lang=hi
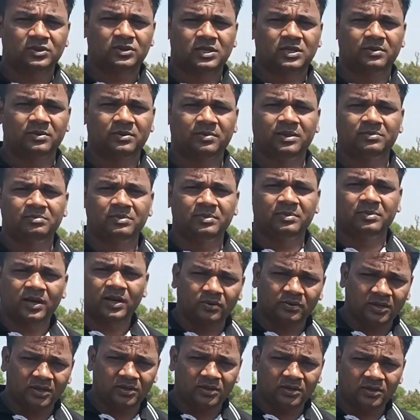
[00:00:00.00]
उसके बाद बैक्टर ने
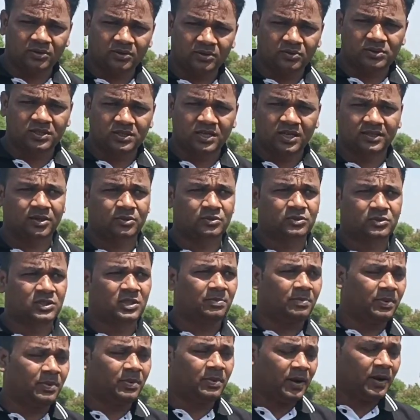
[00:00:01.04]
यूज़ किया था उसके
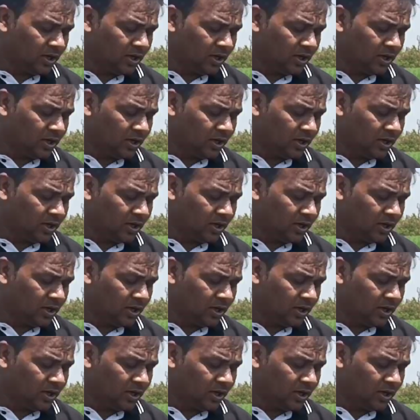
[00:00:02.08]
बाद